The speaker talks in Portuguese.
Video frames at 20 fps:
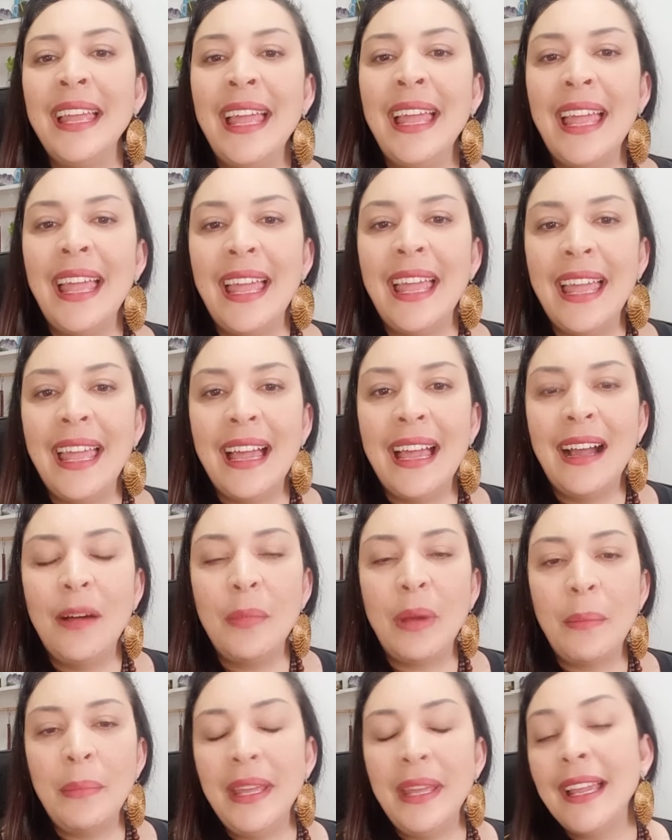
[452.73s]
É, uma
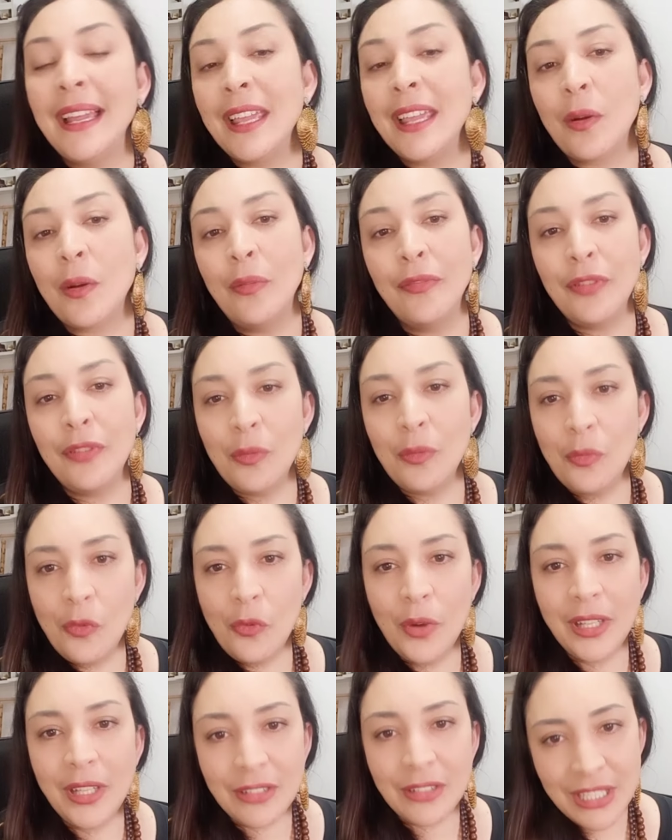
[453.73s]
amiga que confio
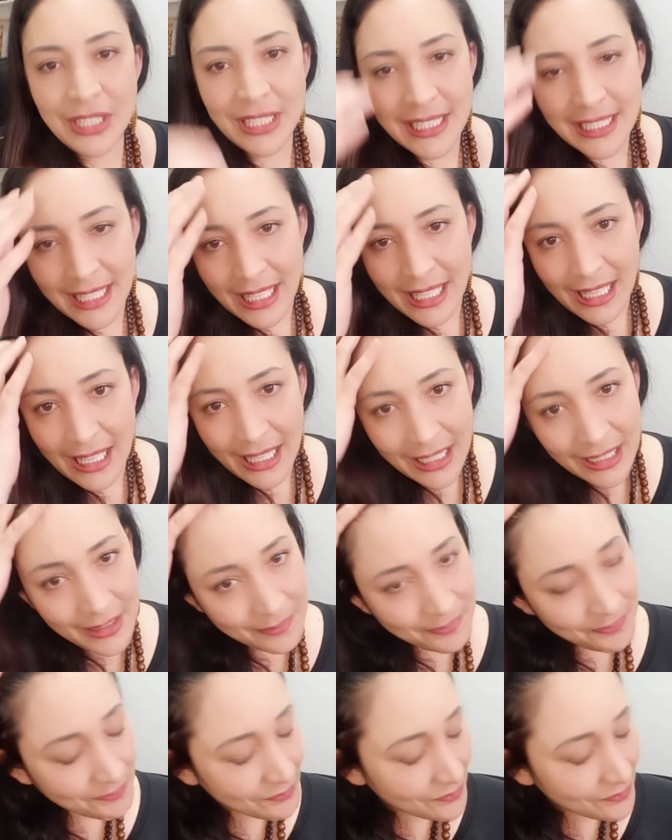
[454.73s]
muito disse que